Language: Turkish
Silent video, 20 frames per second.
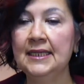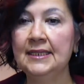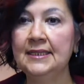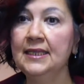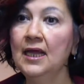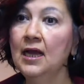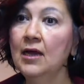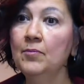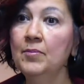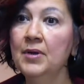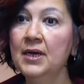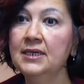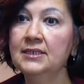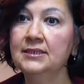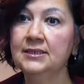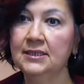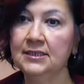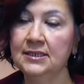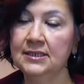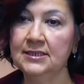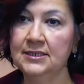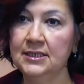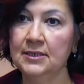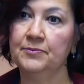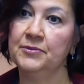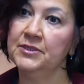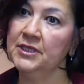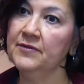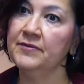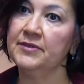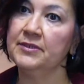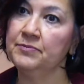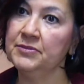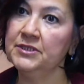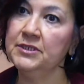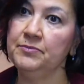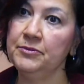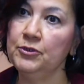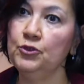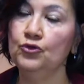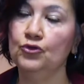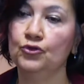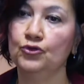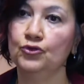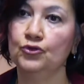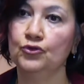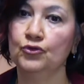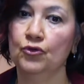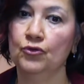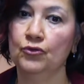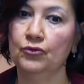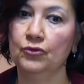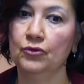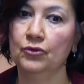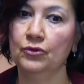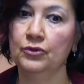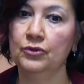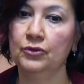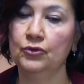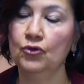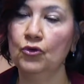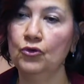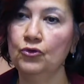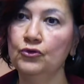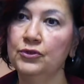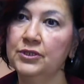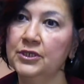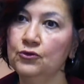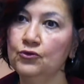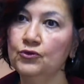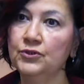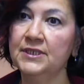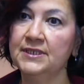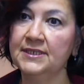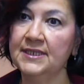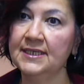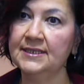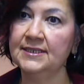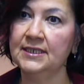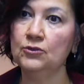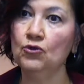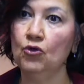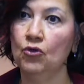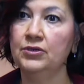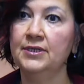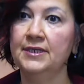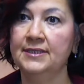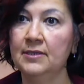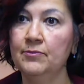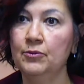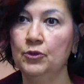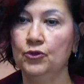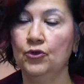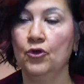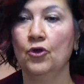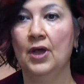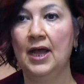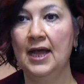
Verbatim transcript: ne yaparsanız yapın, evet biz biliyoruz e, körlüklerin %80'i önlenebiliyor.